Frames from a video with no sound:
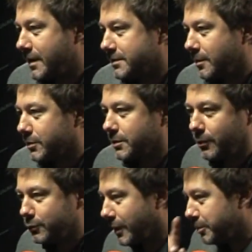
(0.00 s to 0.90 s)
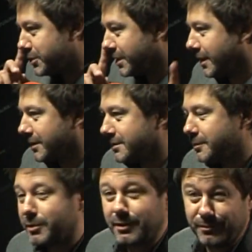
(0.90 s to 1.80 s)
jestem osobą, która pisze
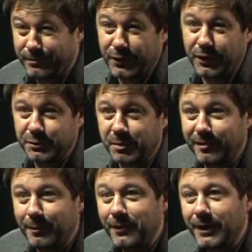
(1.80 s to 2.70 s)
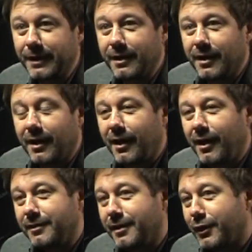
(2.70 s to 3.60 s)
teksty, potem trochę śpiewam,
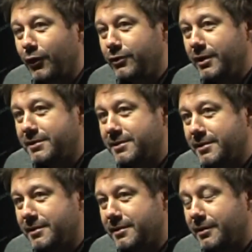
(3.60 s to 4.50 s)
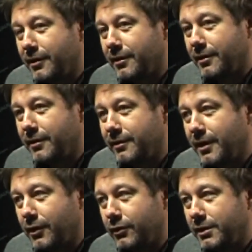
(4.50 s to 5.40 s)
a na koniec, y,
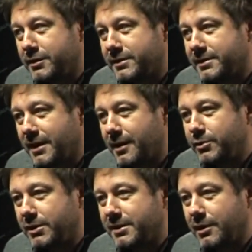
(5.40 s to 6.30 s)
na koniec staram się